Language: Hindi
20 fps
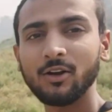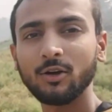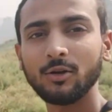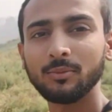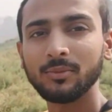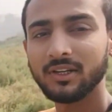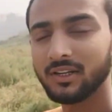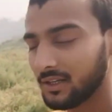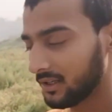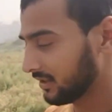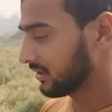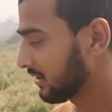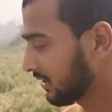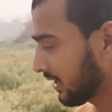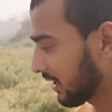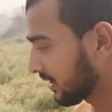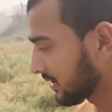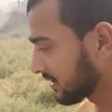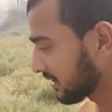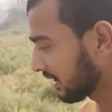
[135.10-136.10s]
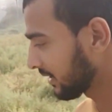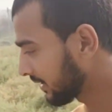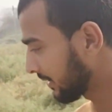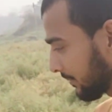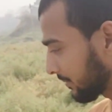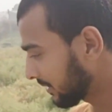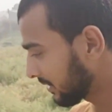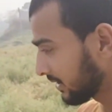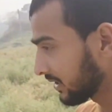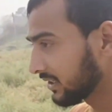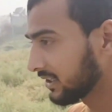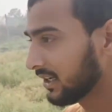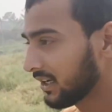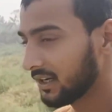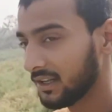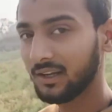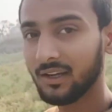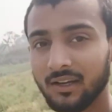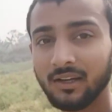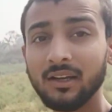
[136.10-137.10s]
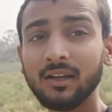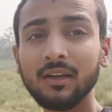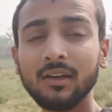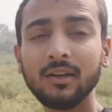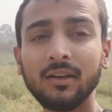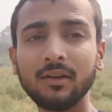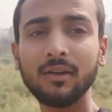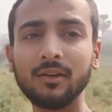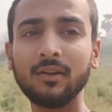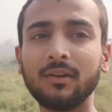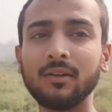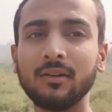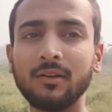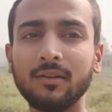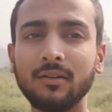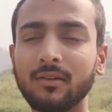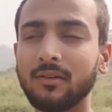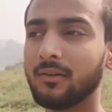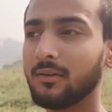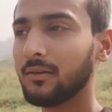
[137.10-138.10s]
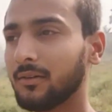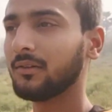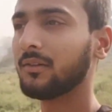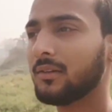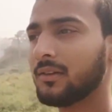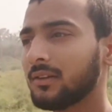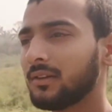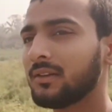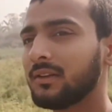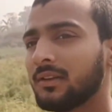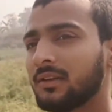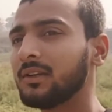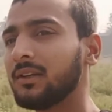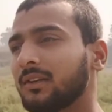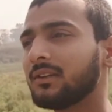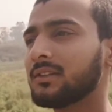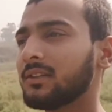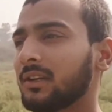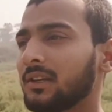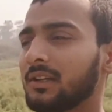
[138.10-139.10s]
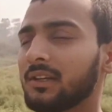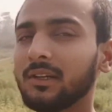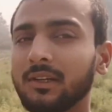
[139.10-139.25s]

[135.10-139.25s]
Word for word: में कितना अच्छा यहाँ पर नज़ारा है और चलिए